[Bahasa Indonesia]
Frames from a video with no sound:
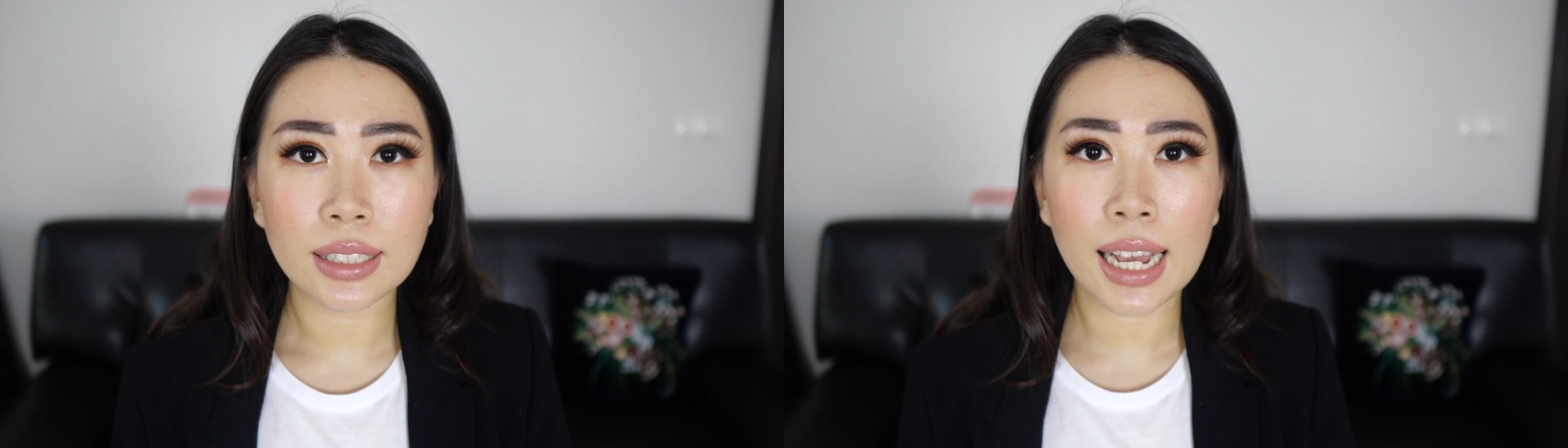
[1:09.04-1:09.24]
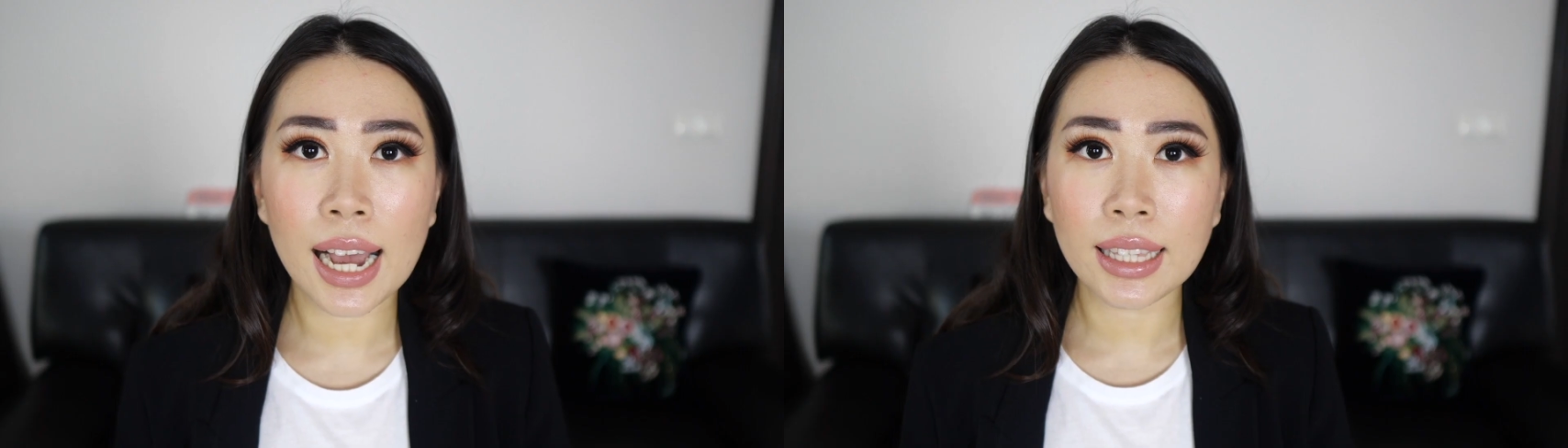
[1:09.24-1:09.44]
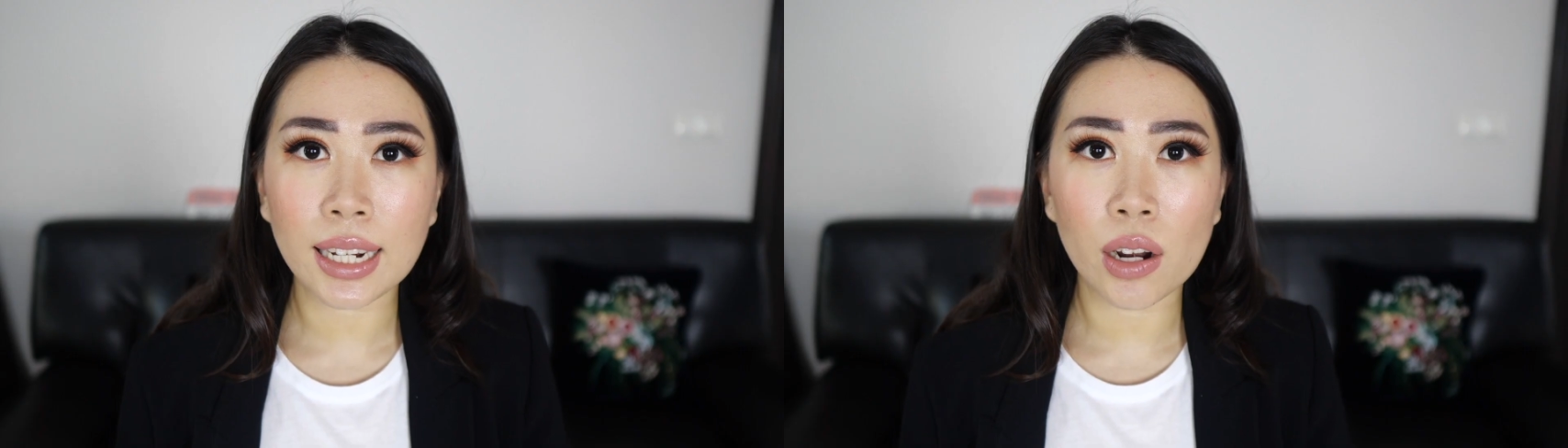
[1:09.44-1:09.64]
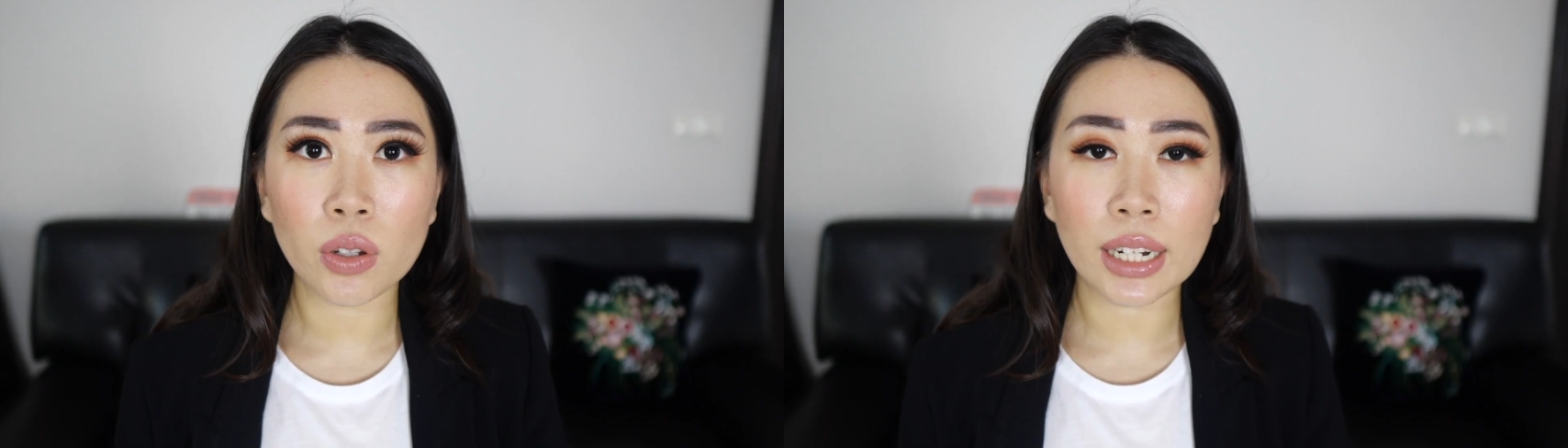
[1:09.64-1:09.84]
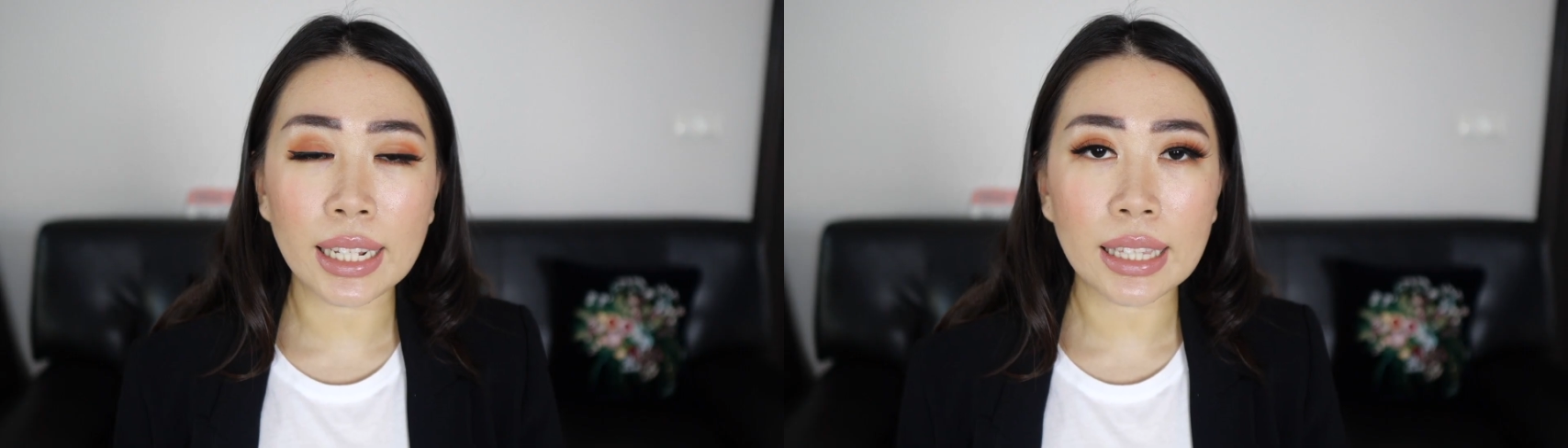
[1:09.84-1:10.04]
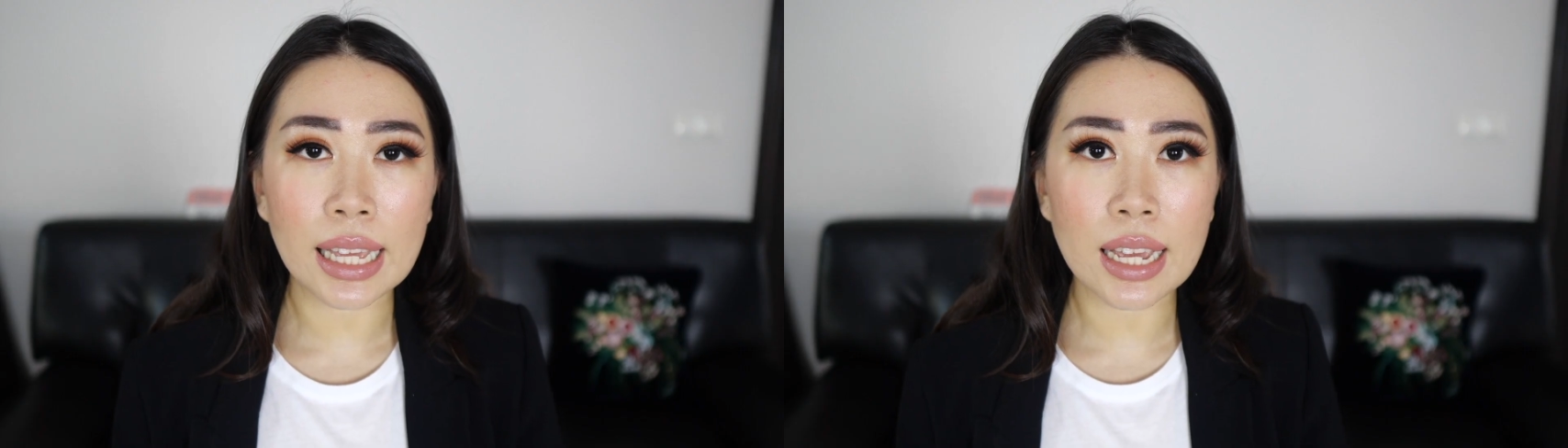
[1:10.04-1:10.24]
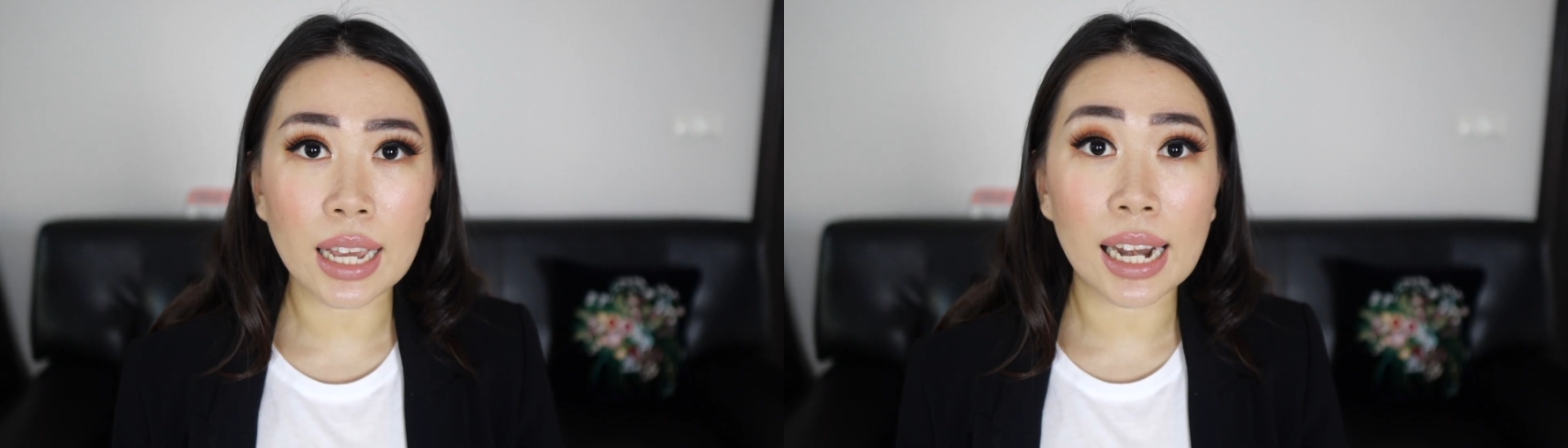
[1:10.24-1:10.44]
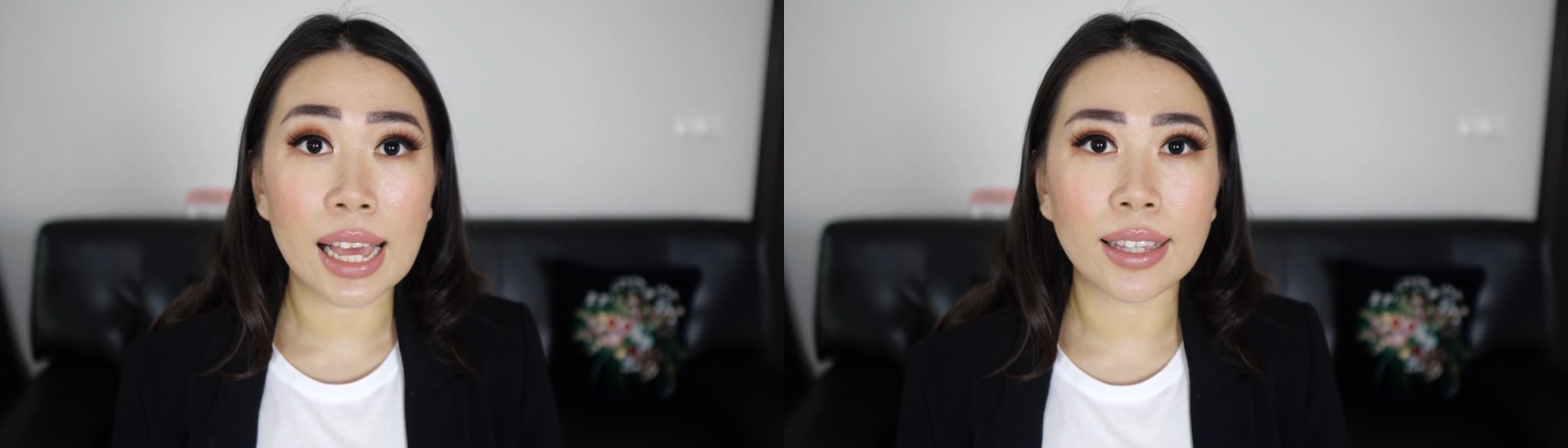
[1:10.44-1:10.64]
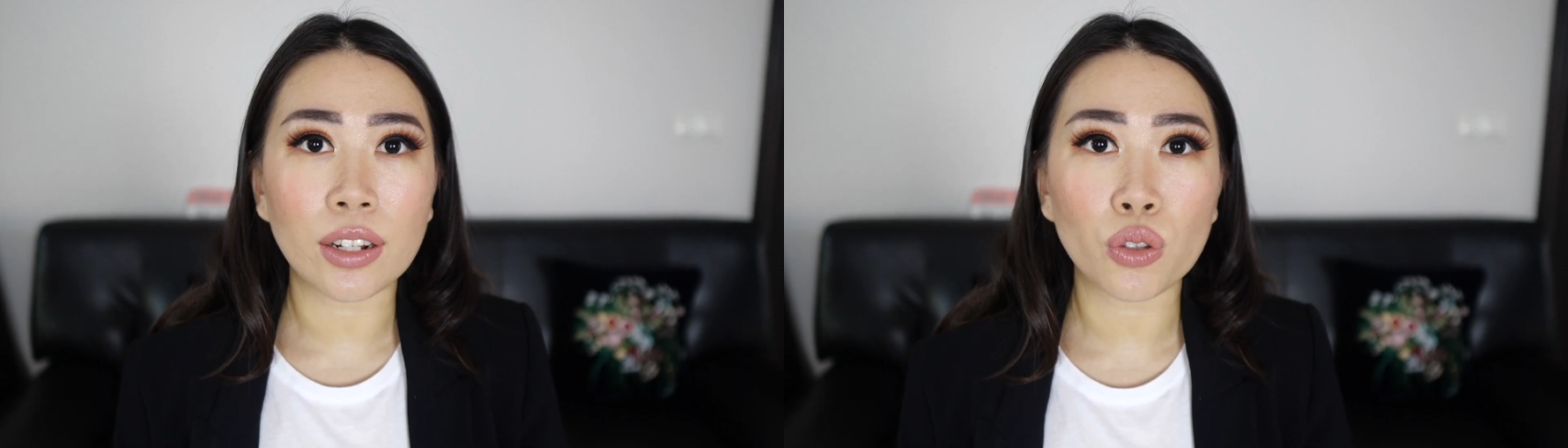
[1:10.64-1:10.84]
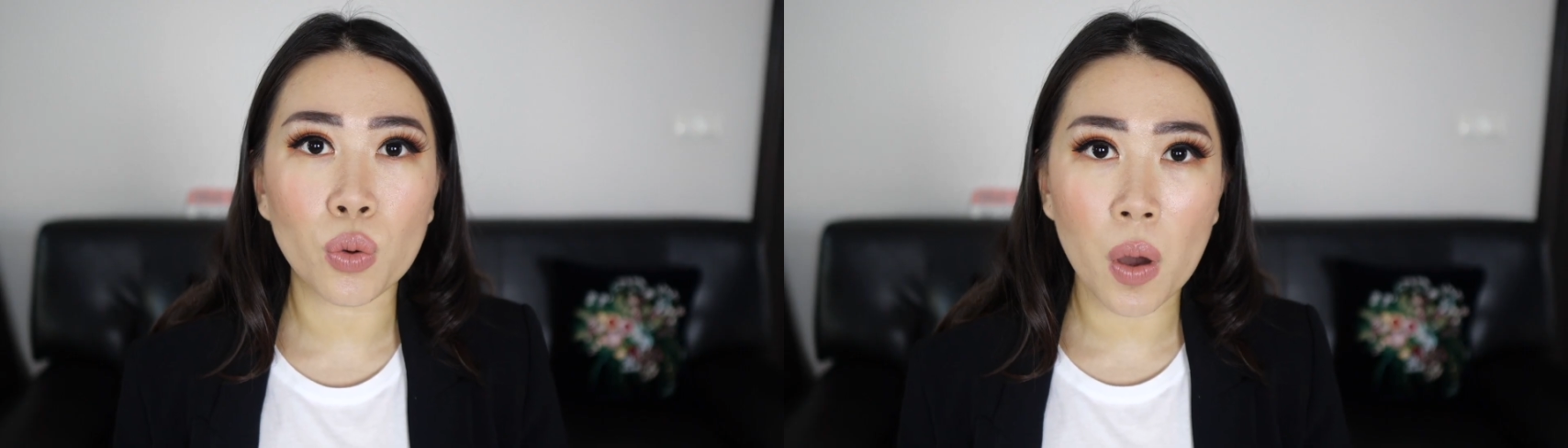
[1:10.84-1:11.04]
Jangan terlalu keriting,
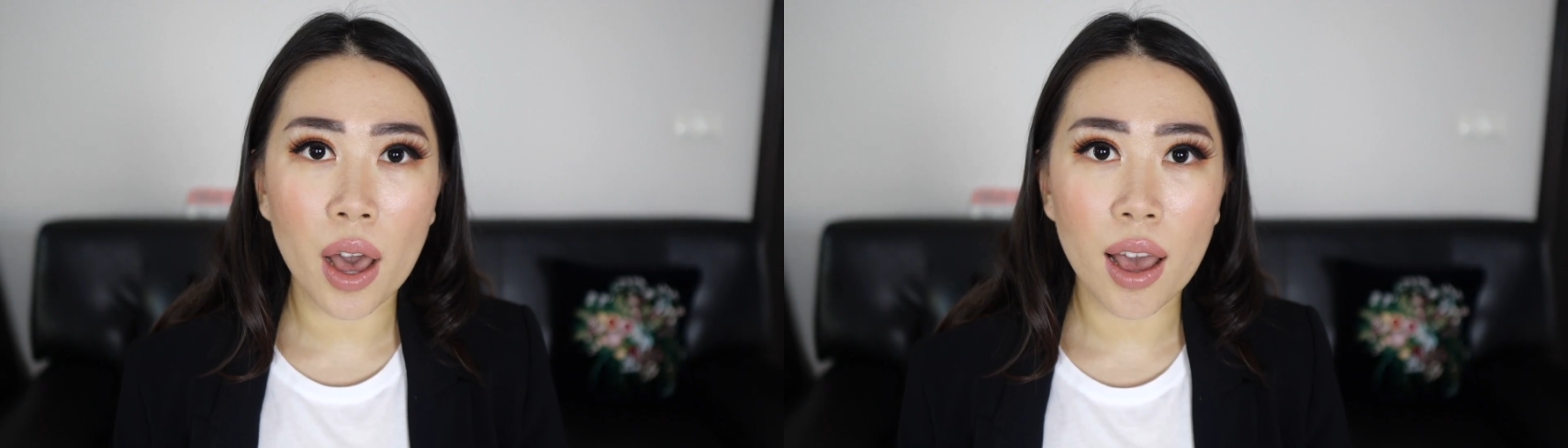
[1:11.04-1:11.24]
kelihatan tua